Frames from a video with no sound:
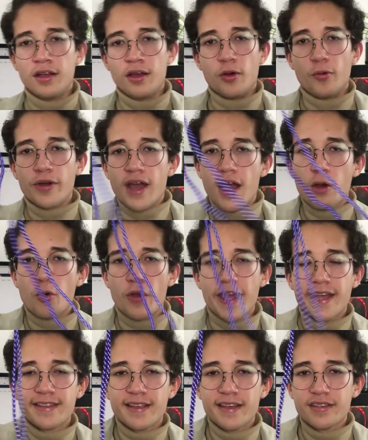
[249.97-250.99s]
Unas
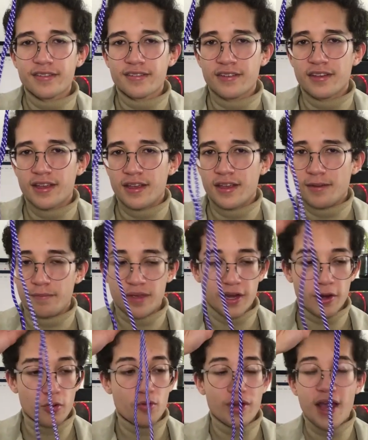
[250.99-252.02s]
agujetas
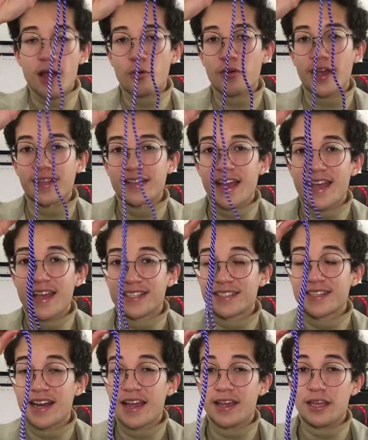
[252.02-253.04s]
vienen con unas agujetas
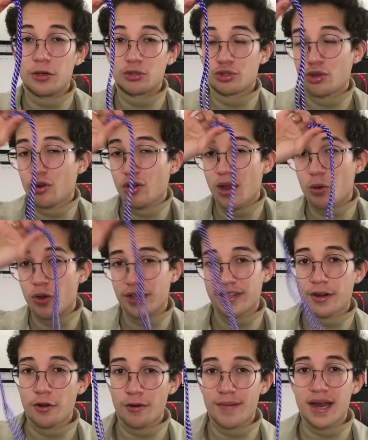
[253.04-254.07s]
extra y no solo agujetas
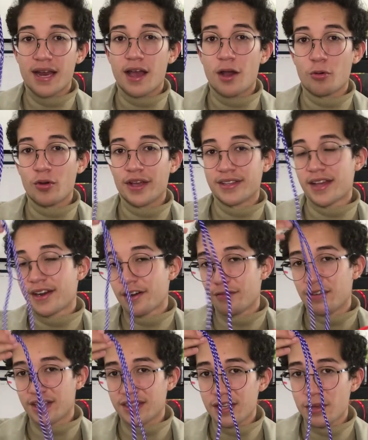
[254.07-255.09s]
normales, agujetas
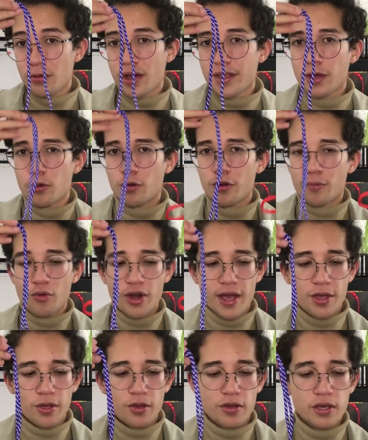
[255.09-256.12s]
reflectivas de color
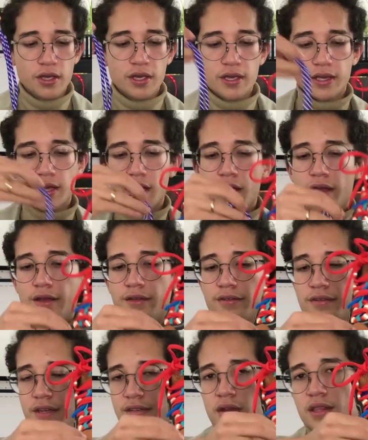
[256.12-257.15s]
morado que es
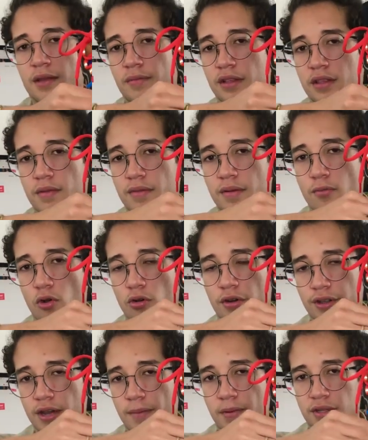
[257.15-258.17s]
exactamente el mismo color
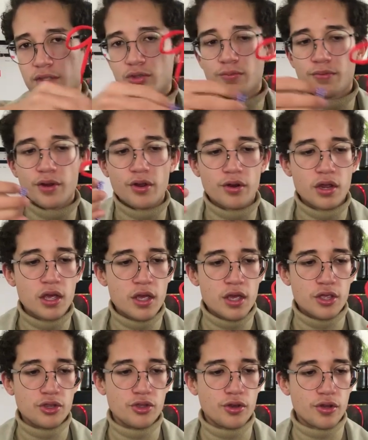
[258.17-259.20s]
de la parte superior,
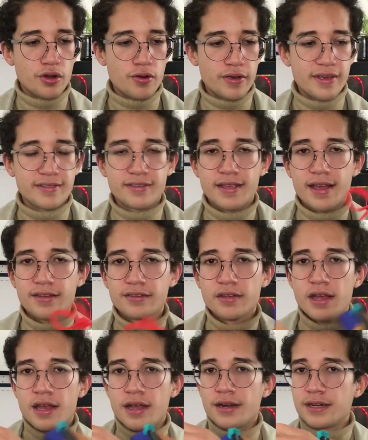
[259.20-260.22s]
yo creo que estás
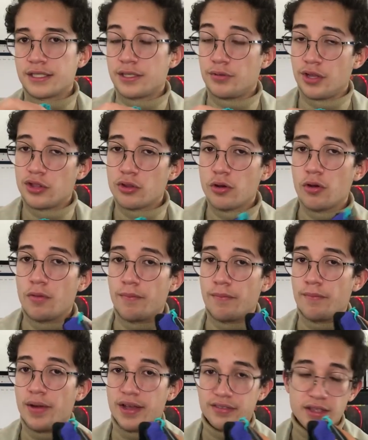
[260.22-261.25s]
recibiendo
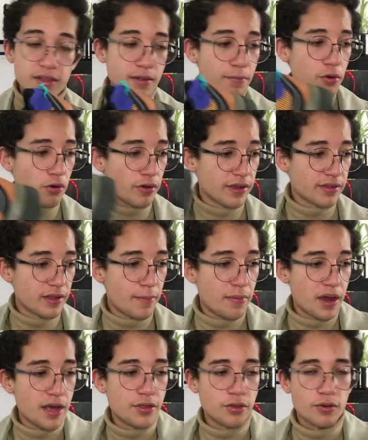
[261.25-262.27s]
bastante por lo que estás
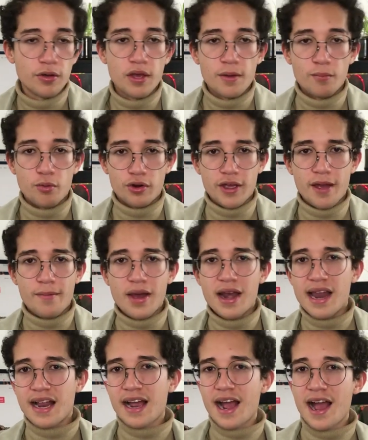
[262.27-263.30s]
pagando, porque además
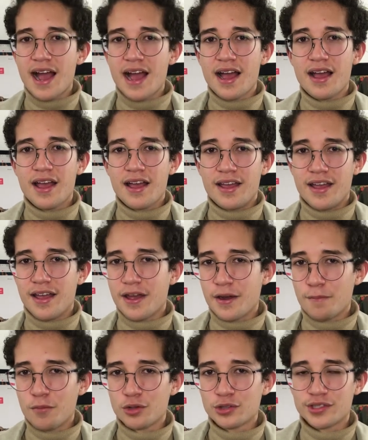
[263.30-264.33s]
la caja es
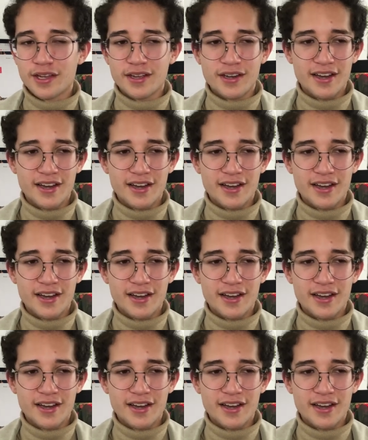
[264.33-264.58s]
hermosa.